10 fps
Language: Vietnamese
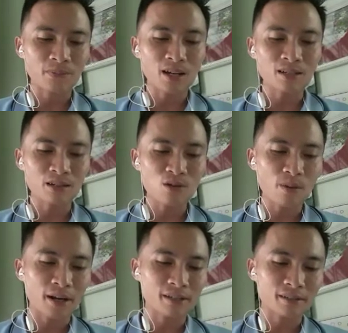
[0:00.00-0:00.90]
Đất nước của
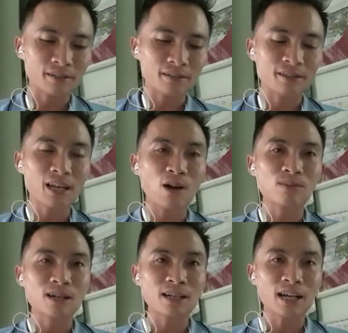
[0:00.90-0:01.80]
bạn sẽ
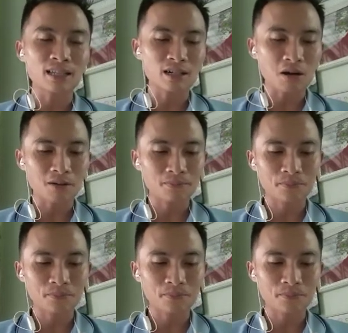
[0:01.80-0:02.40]
ổn định kể từ đó.